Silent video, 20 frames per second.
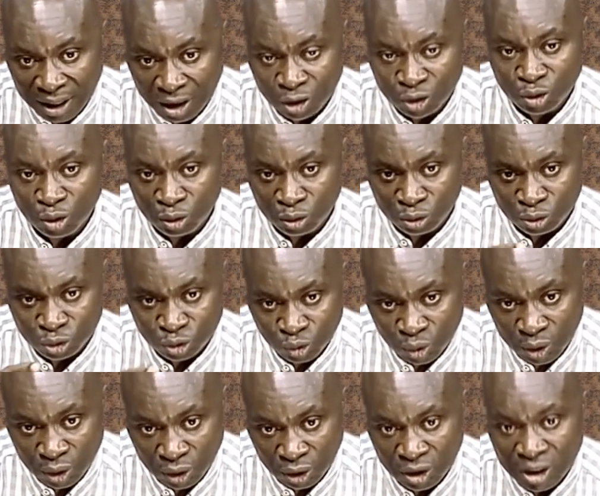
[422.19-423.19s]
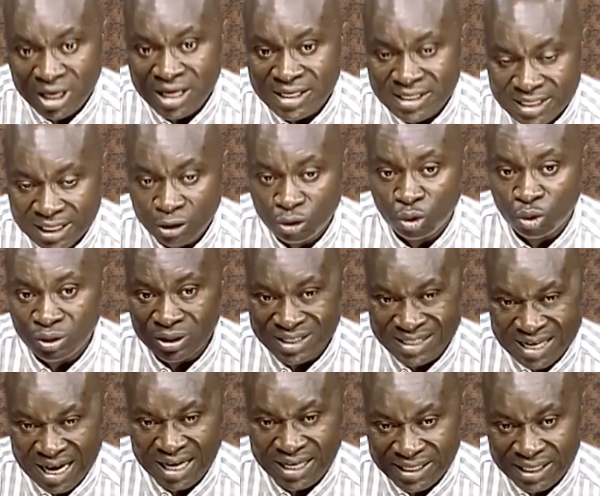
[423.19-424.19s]
en tant que joueur, c'est de
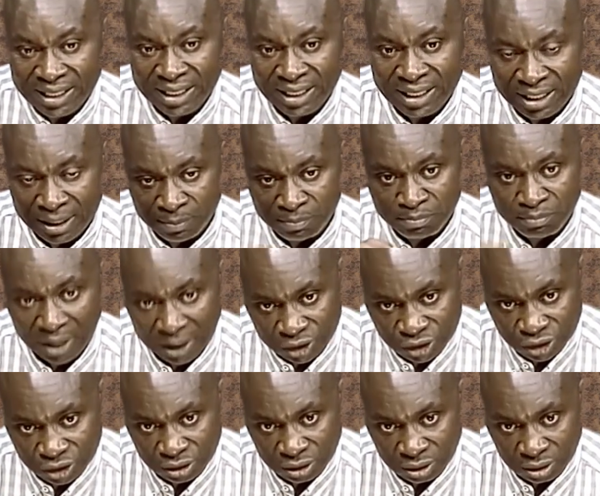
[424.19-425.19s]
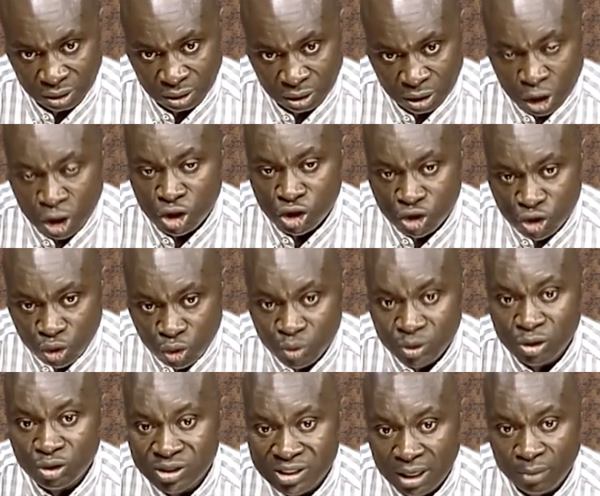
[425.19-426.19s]
gagner les matchs. Celui
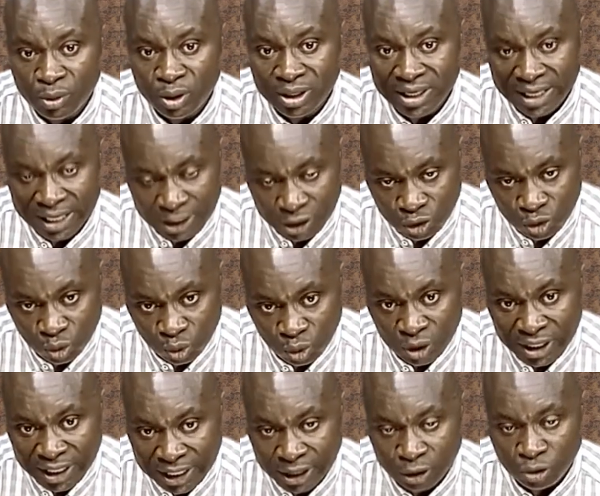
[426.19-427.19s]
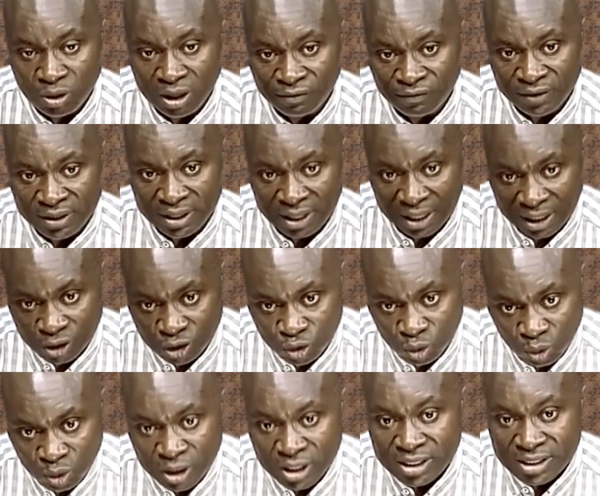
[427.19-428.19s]
de Samuel Eto et de la
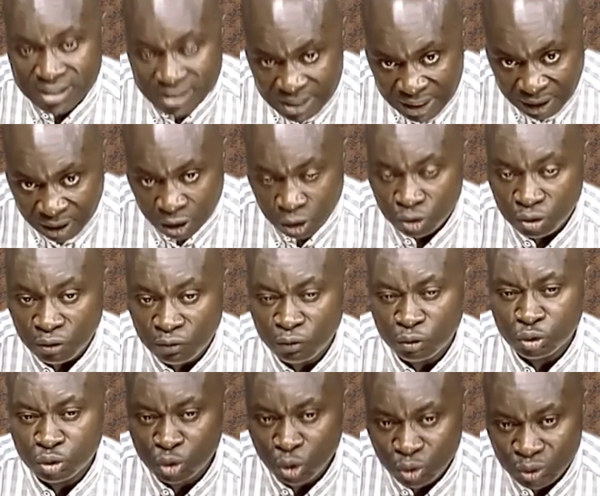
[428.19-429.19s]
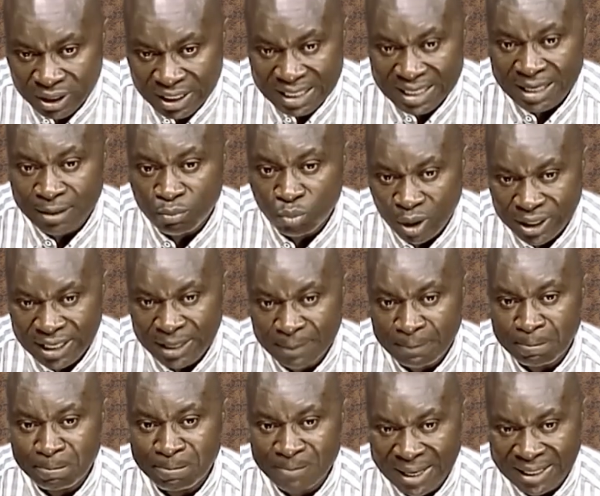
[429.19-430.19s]
fédération, c'est de vous donner les moyens
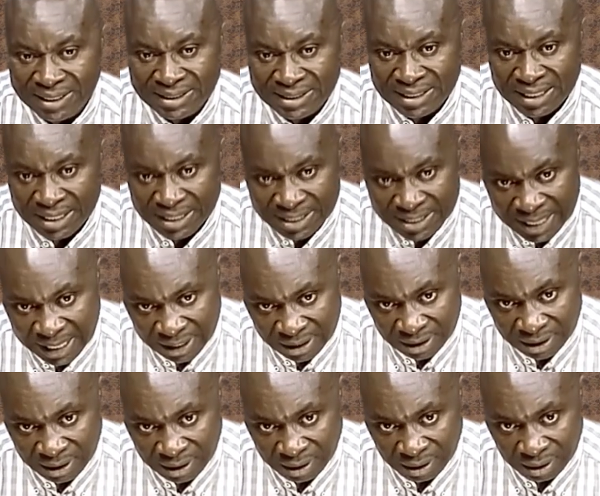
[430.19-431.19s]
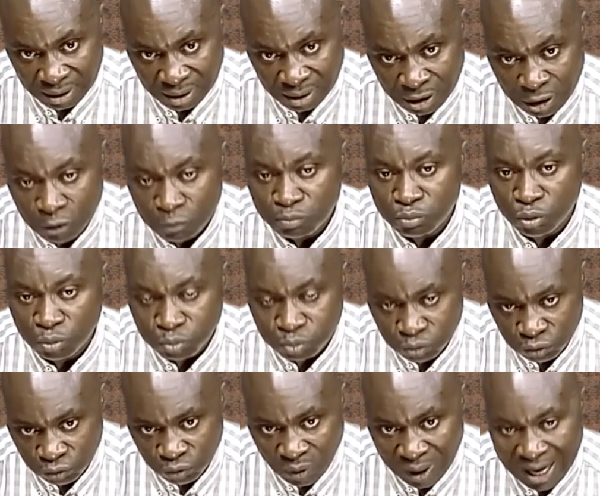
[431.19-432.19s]
matériels pour
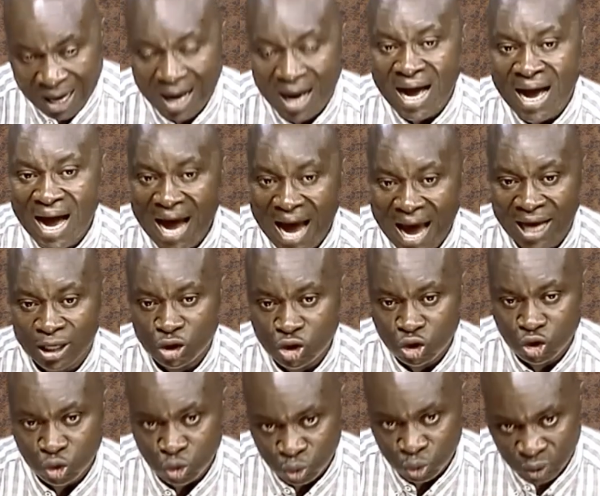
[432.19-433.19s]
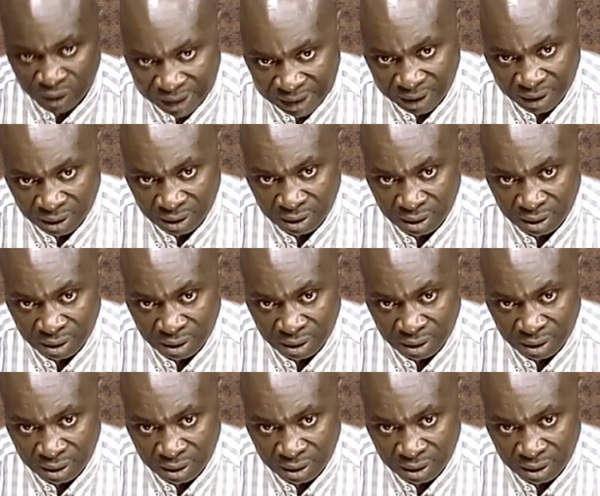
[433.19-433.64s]
pouvoir assurer.